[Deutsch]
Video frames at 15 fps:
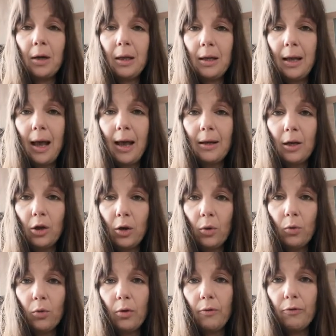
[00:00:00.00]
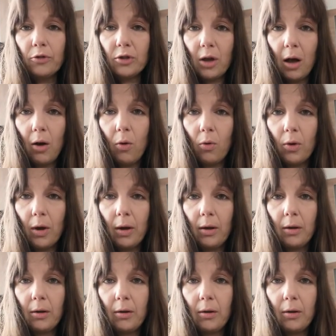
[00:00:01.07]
Brille, eine Krücke fürs Auge.